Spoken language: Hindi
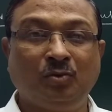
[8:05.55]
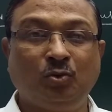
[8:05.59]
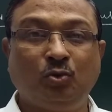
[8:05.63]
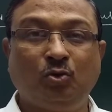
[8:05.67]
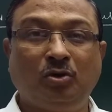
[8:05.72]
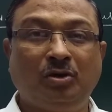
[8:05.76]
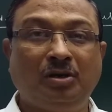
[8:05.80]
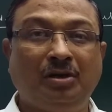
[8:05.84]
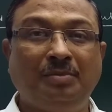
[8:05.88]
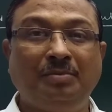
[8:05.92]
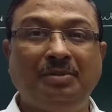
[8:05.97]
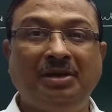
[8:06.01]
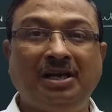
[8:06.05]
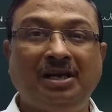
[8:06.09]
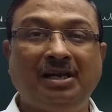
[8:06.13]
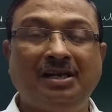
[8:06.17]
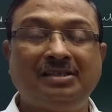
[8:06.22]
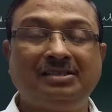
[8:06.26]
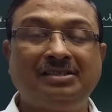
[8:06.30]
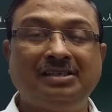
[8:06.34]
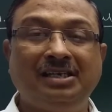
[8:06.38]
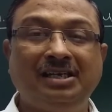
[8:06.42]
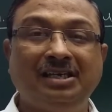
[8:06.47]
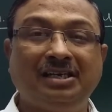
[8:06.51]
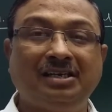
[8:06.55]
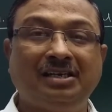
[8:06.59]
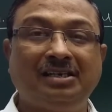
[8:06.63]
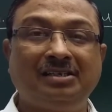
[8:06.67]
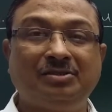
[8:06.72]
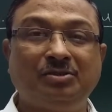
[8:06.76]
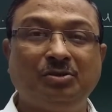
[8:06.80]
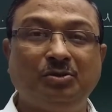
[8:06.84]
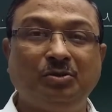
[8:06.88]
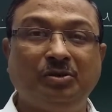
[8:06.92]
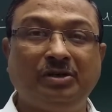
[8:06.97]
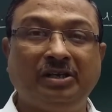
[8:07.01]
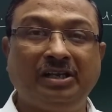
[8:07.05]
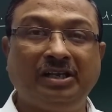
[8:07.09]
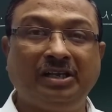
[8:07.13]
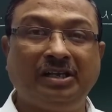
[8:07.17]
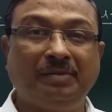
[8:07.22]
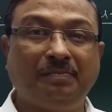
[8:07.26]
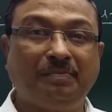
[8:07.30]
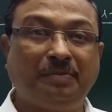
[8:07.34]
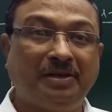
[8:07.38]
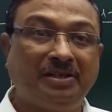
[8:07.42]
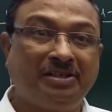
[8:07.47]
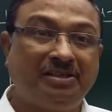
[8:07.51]
तो हम यहाँ से लिखना शुरू
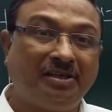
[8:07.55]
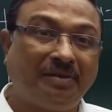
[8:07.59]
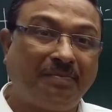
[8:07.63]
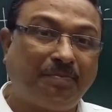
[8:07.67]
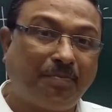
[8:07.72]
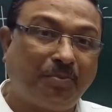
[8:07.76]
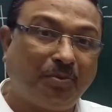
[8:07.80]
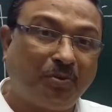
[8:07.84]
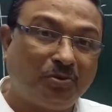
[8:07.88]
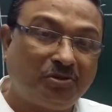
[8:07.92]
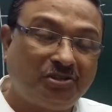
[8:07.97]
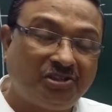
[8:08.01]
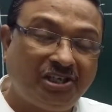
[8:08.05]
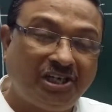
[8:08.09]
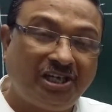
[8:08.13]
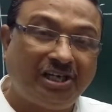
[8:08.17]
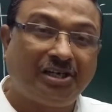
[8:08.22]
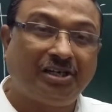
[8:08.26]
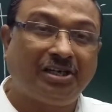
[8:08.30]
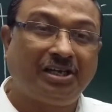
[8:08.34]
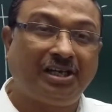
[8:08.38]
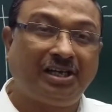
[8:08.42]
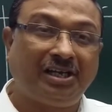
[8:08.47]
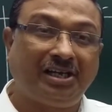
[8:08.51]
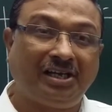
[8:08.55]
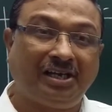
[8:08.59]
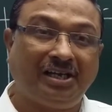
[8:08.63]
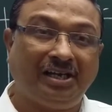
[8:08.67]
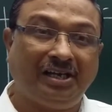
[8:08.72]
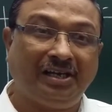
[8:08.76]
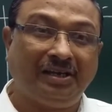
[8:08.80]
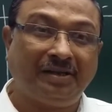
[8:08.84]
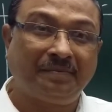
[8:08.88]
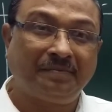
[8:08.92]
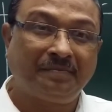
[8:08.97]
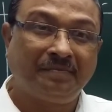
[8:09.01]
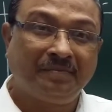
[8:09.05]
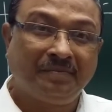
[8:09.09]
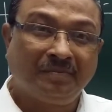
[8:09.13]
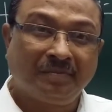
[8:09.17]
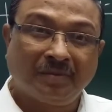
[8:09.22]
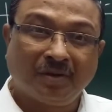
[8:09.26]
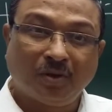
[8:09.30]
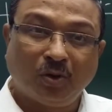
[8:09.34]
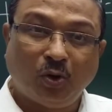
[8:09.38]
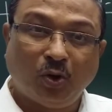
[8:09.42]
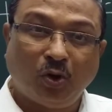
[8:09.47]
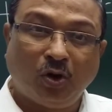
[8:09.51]
करेंगे पर जब प्रोसीड करेंगे
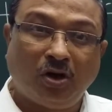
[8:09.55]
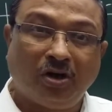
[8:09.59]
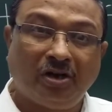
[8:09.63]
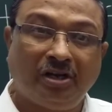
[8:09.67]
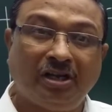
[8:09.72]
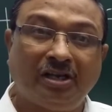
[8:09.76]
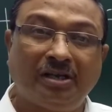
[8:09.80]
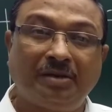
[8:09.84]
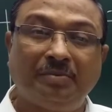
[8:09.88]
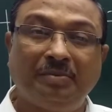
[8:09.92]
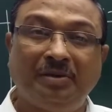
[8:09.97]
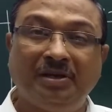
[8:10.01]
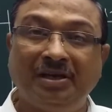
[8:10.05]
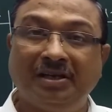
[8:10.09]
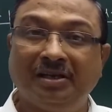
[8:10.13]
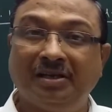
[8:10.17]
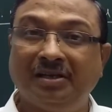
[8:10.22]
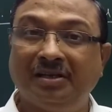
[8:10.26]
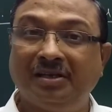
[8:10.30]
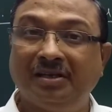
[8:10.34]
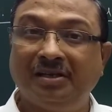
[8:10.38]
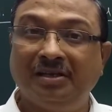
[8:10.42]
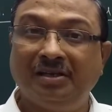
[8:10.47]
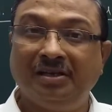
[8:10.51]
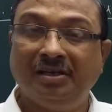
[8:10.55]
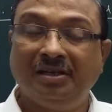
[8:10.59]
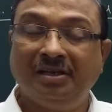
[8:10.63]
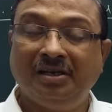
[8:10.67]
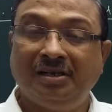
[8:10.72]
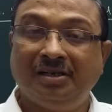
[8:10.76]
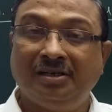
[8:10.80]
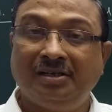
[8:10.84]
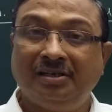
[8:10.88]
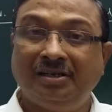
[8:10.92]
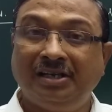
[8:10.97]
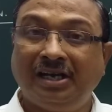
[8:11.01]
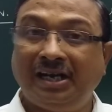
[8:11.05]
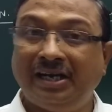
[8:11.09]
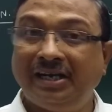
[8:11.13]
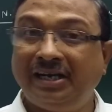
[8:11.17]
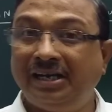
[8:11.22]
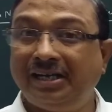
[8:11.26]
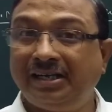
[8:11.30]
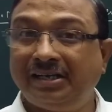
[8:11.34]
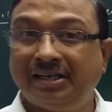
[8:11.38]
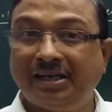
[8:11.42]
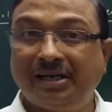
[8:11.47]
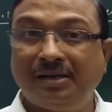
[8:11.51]
ऑर्डर में
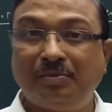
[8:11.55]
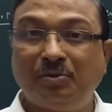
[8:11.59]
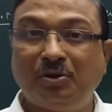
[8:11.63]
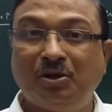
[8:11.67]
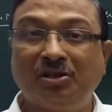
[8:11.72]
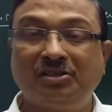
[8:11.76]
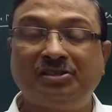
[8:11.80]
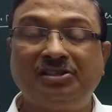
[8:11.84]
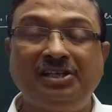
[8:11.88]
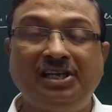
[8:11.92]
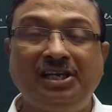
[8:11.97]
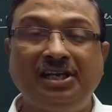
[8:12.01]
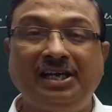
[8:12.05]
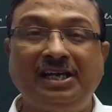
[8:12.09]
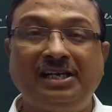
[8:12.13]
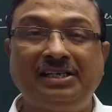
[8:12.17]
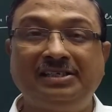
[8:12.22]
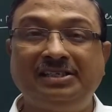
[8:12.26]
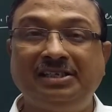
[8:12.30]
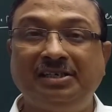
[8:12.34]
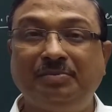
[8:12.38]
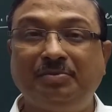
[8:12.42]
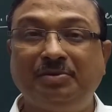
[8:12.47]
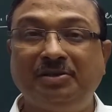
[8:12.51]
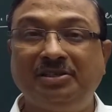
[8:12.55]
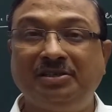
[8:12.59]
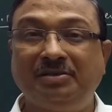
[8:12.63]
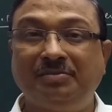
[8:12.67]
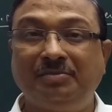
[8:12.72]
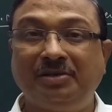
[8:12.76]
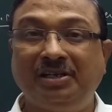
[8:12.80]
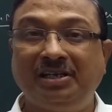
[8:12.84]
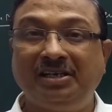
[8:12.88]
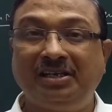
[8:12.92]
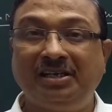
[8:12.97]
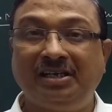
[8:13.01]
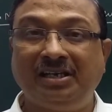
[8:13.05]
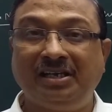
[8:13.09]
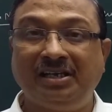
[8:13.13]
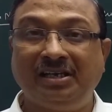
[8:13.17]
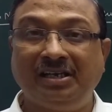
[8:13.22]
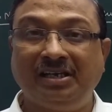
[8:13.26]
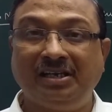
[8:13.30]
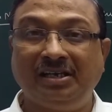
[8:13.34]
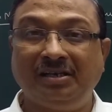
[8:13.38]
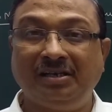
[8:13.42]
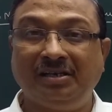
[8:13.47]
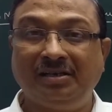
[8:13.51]
डायरेक्ट कार्बोक्सिलिक एसिड पे जब नहीं करेंगे